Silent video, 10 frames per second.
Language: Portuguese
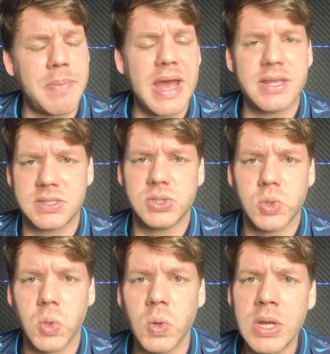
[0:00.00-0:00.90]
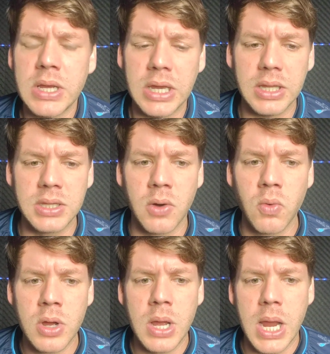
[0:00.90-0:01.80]
perde esse jogo.
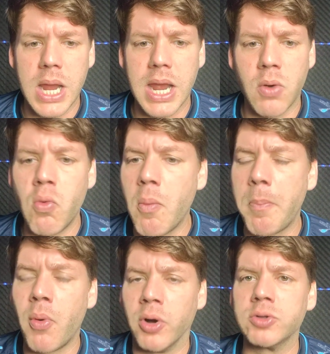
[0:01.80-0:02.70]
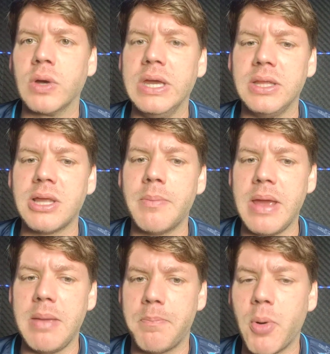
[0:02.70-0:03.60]
Então é, um ponto aí
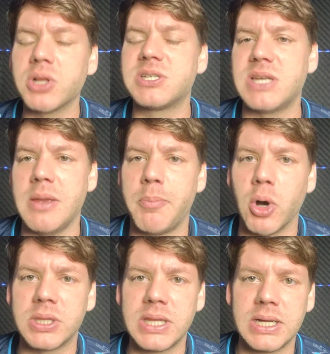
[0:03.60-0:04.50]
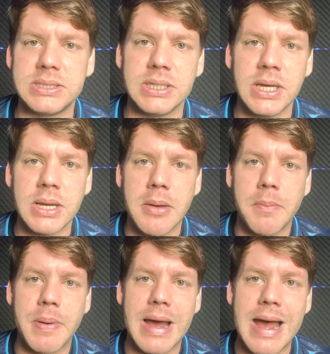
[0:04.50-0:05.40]
também pode ser importante
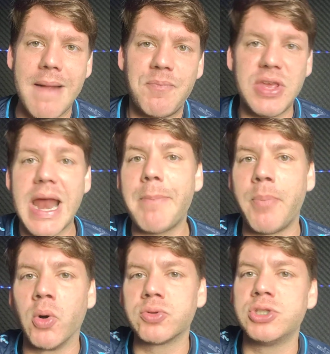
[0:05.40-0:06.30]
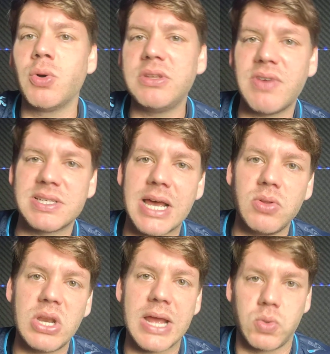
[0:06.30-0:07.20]
para tirar pontos de um
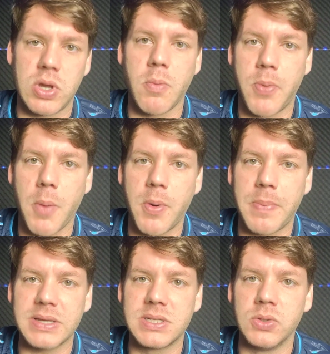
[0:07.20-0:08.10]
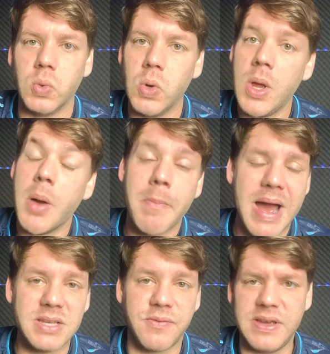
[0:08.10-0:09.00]
adversário direto, que é o próprio Paysandu.
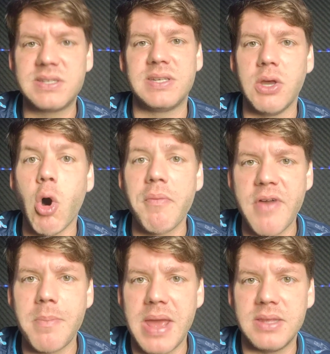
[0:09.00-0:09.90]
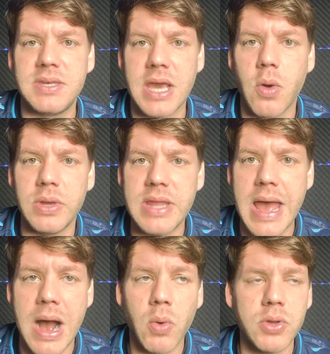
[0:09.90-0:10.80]
Mas vencer, obviamente, que é o
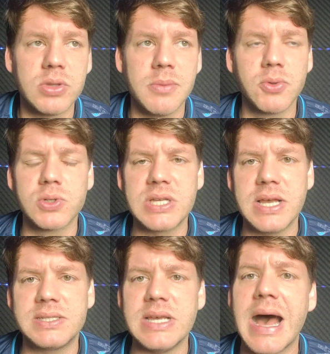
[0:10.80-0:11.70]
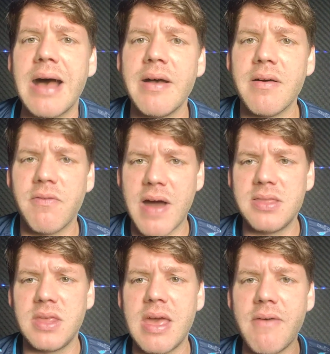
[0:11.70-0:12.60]
ideal e o time do CSA
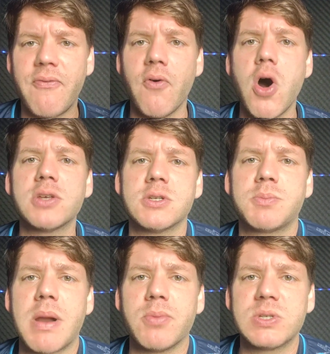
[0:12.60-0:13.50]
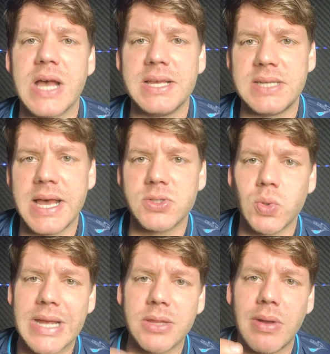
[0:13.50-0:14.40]
vai ter reforços para buscar esse
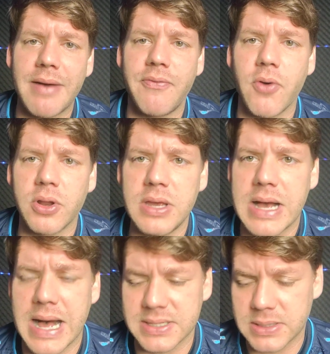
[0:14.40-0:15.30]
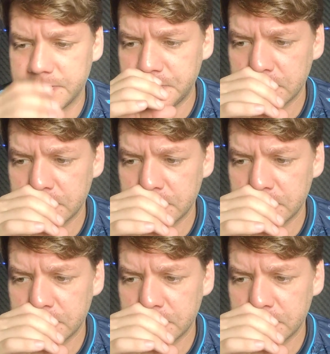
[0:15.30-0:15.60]
resultado lá fora de casa.